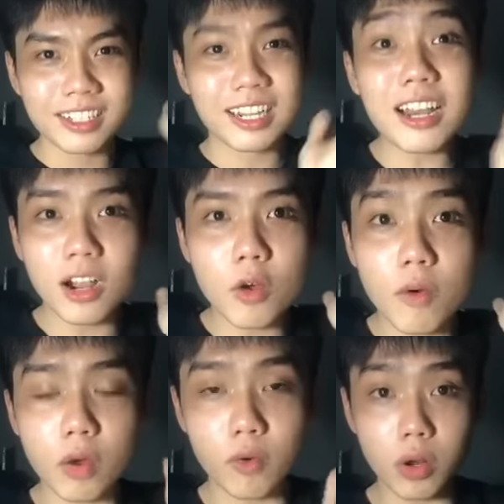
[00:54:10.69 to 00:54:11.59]
cái lưng của
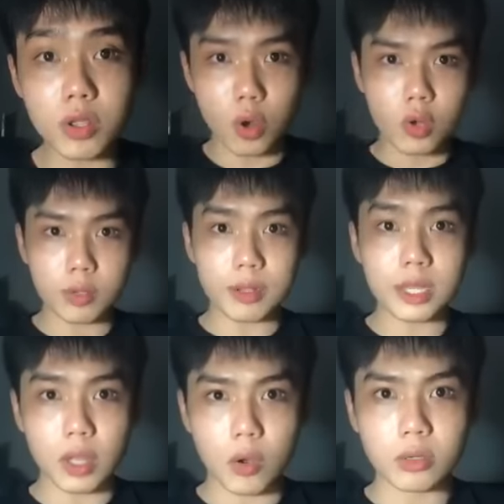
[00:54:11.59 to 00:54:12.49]
người phụ nữ dựa vô trong
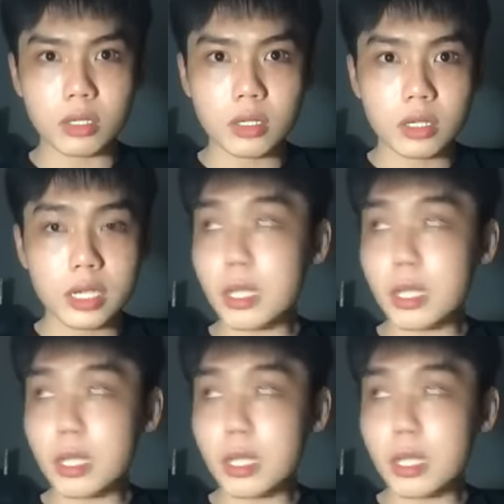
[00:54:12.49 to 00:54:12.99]
vách tường cái